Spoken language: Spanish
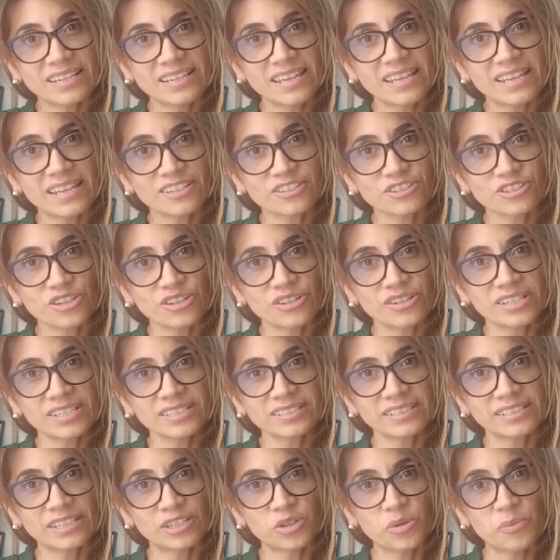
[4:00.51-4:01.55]
una serie de
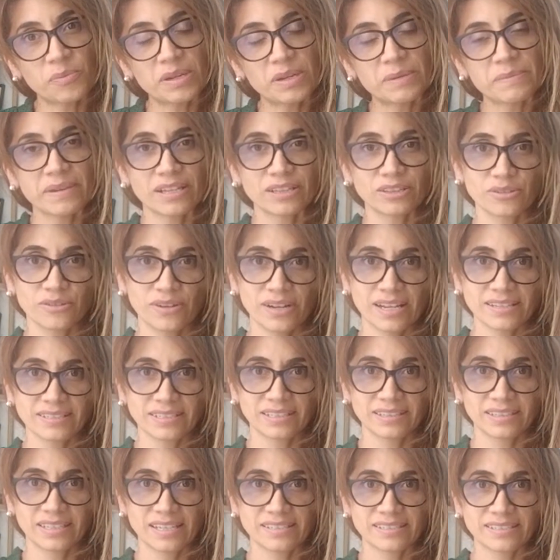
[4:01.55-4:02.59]
acciones en el cumplimiento de
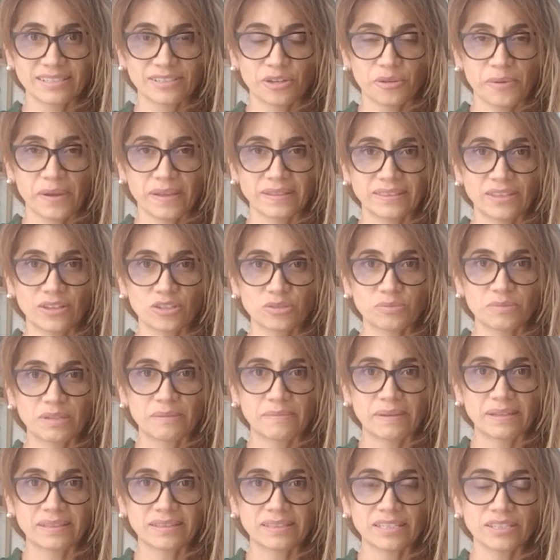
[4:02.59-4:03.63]
la sentencia
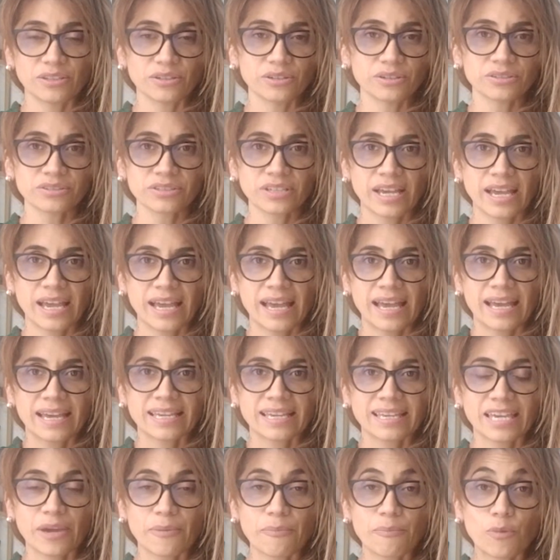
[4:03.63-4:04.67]
020-2022
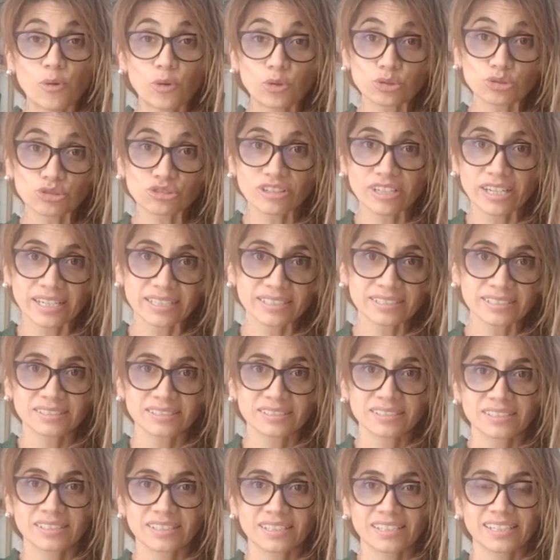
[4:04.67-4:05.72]
que
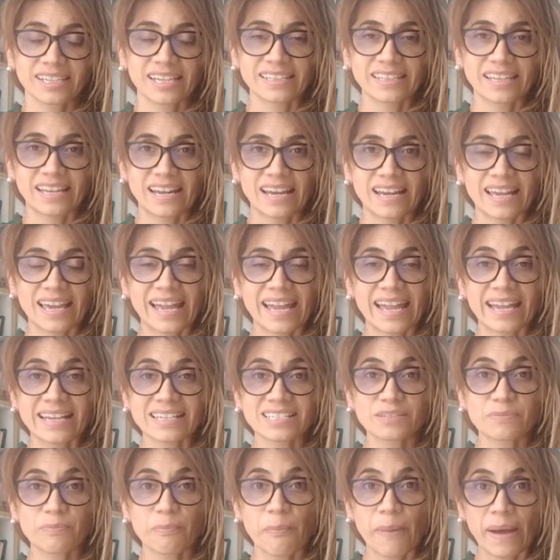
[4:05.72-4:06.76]
buscan generar
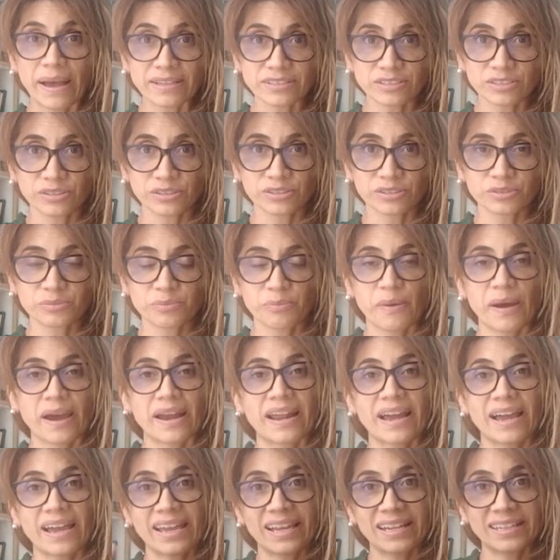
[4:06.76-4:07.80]
espacios
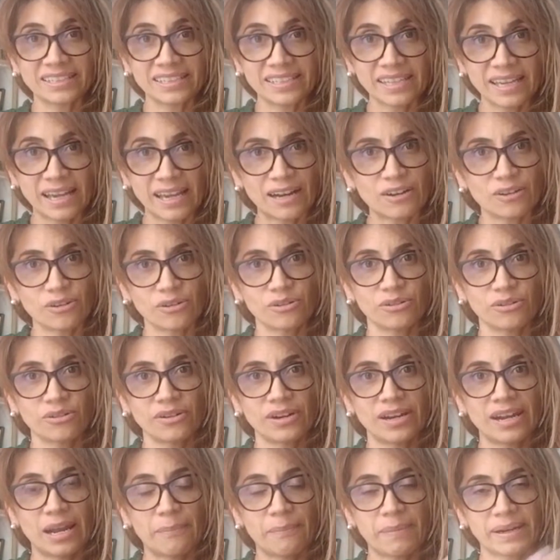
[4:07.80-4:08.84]
para el
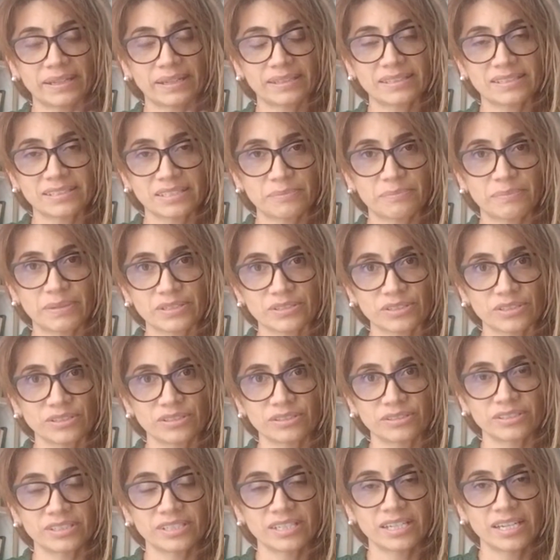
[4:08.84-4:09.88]
diálogo, la
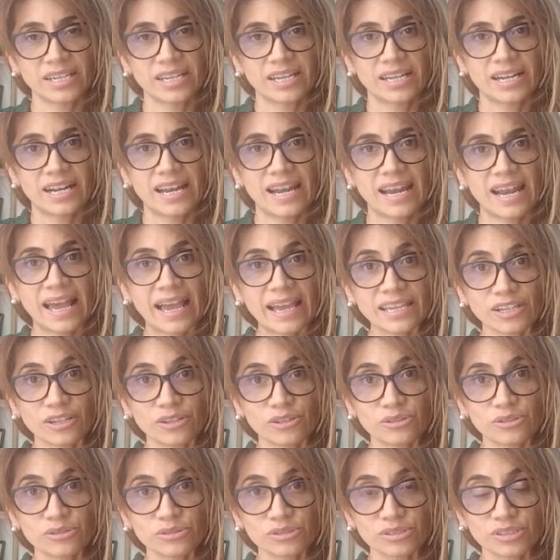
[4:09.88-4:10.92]
participación, la
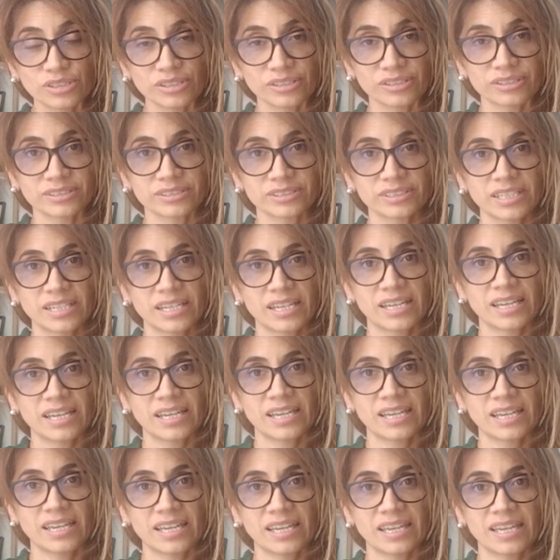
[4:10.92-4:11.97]
inclusión
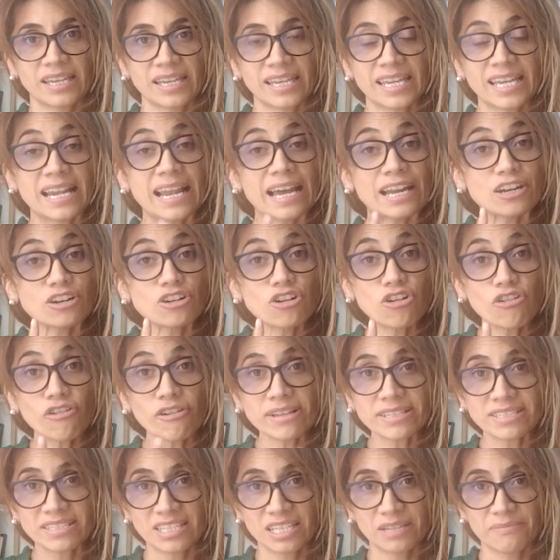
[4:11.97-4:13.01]
eh, y la
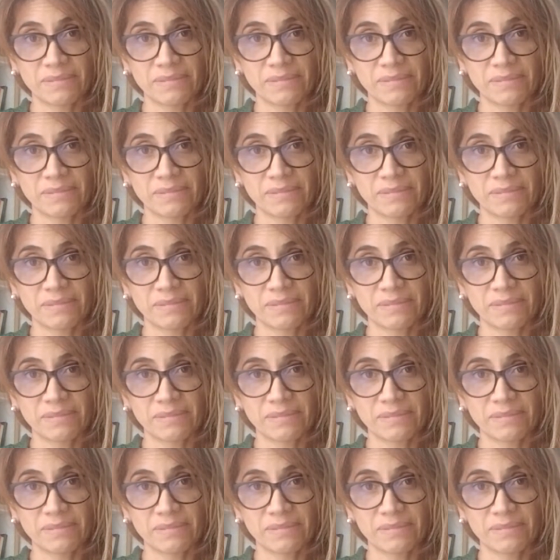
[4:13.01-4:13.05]
no